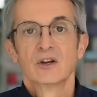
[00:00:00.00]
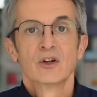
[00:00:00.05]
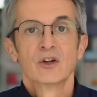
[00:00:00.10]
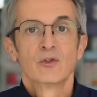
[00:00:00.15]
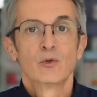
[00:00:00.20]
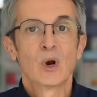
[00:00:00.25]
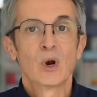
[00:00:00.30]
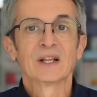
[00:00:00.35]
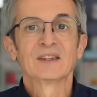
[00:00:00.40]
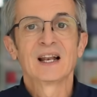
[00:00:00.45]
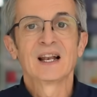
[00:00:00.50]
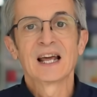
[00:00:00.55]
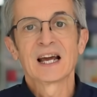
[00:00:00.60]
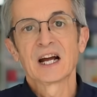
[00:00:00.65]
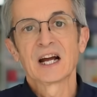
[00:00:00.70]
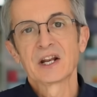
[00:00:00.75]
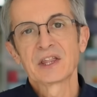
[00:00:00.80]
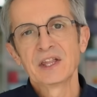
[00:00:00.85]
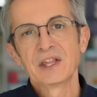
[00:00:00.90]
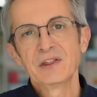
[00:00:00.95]
Durante el
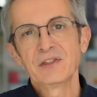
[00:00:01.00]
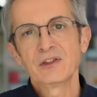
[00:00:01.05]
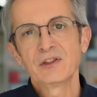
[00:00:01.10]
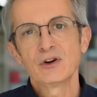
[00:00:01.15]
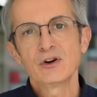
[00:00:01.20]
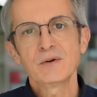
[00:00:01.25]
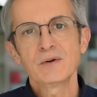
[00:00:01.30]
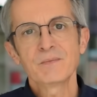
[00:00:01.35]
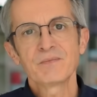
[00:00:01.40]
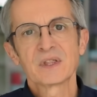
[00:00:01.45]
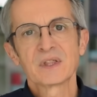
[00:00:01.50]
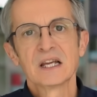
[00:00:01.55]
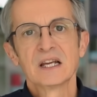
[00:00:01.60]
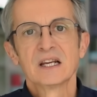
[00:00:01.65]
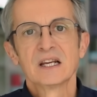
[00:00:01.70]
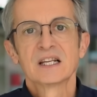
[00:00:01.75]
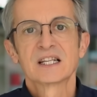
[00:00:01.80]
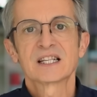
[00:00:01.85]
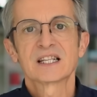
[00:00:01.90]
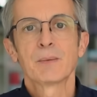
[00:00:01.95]
ejercicio
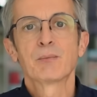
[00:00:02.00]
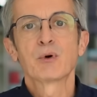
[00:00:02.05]
se